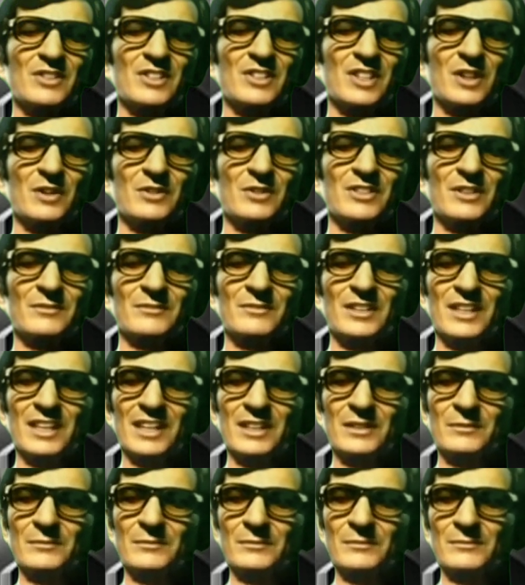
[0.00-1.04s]
Chico
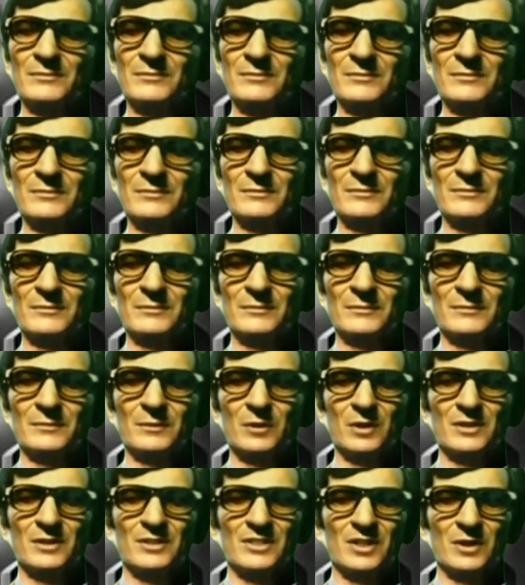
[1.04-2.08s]
Xavier.
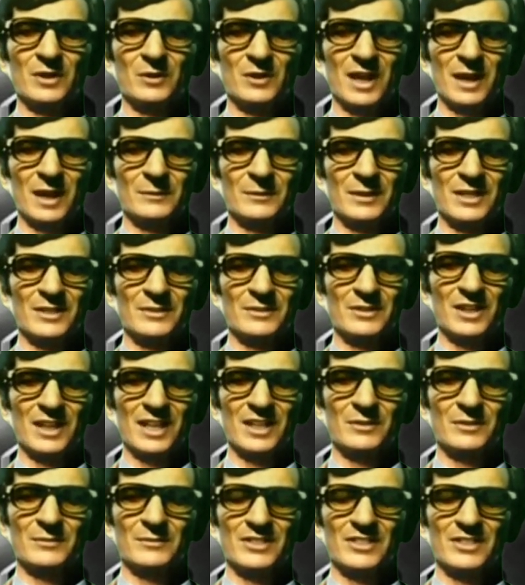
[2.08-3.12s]
Morte é o caminho da
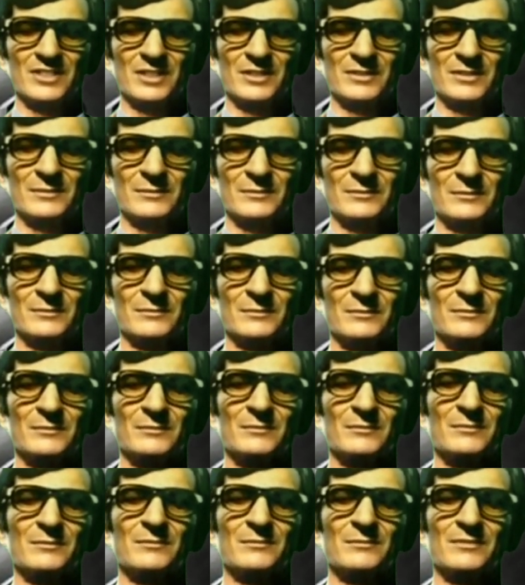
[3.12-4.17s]
renovação.
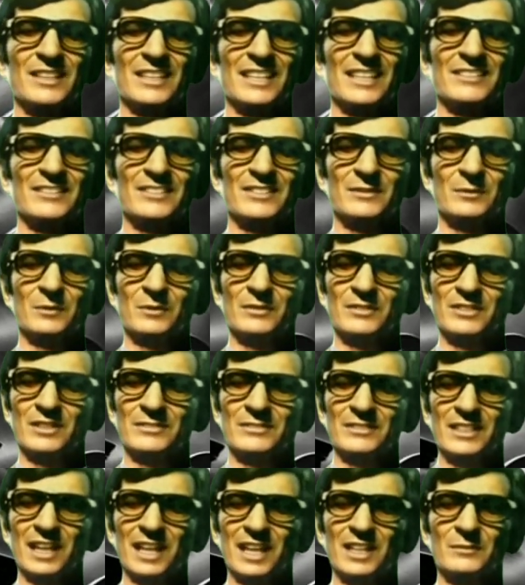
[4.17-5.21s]
Estamos na
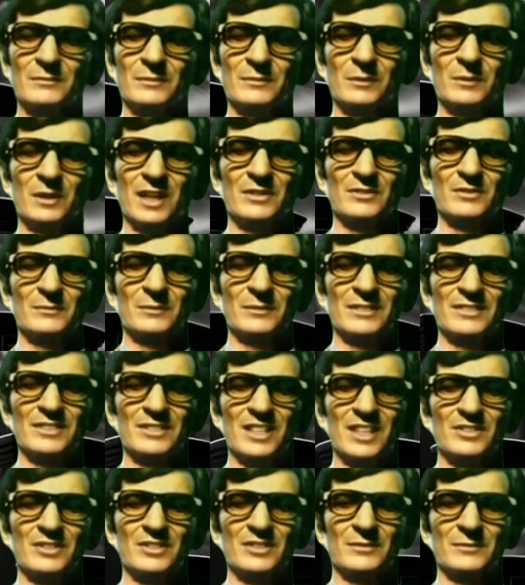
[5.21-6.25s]
Terra numa breve
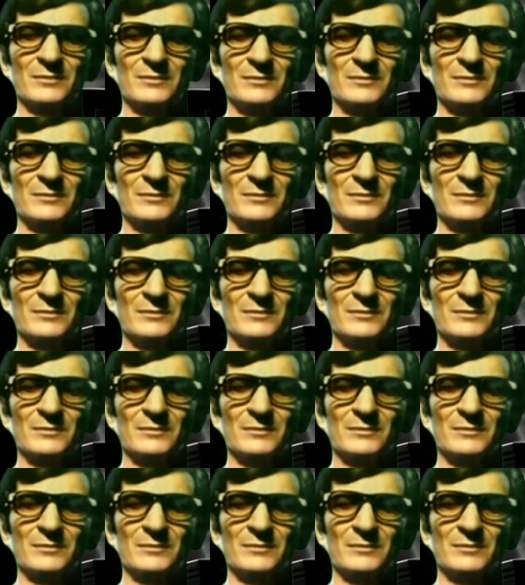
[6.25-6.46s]
passagem.